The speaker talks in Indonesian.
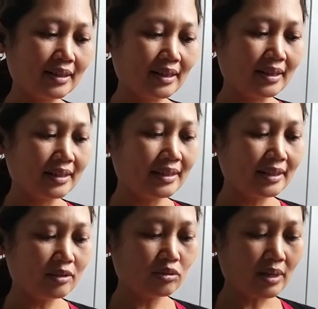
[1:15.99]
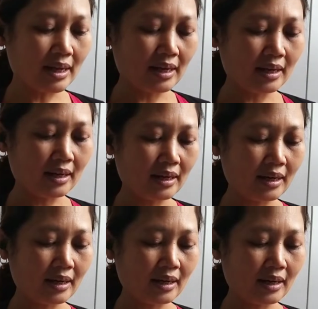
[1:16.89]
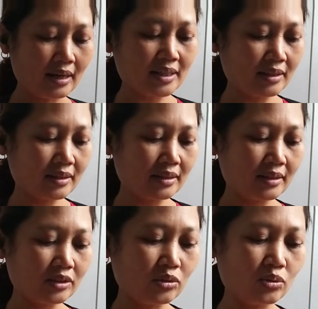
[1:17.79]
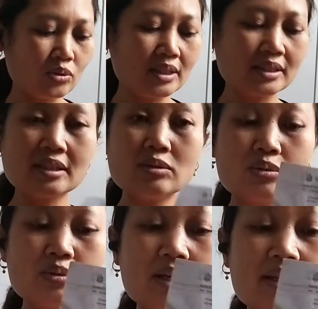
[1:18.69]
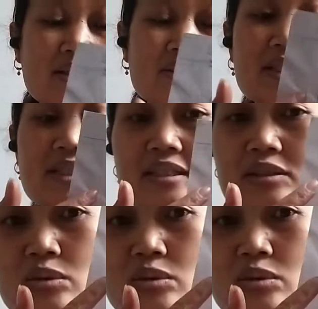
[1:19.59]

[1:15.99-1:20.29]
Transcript: nah ini tuh sudah lengkap semuanya yang suruh ngisi tuh kayaknya di sini